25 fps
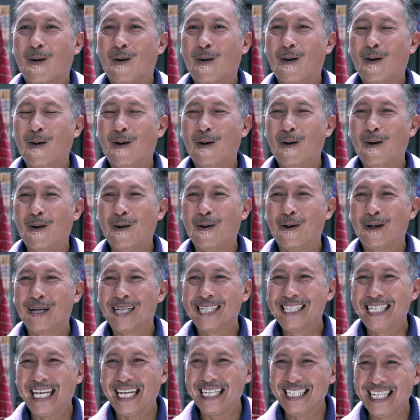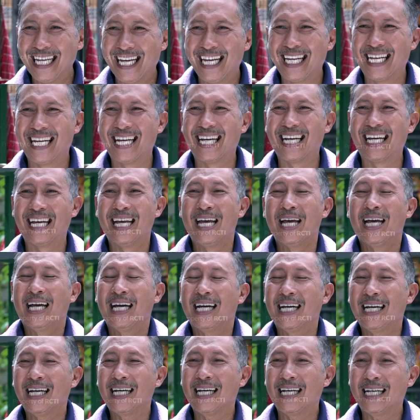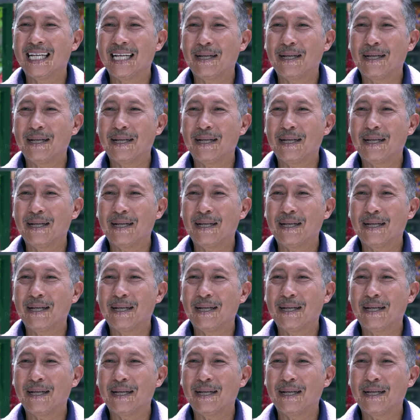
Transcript: Oh, iya iya. E,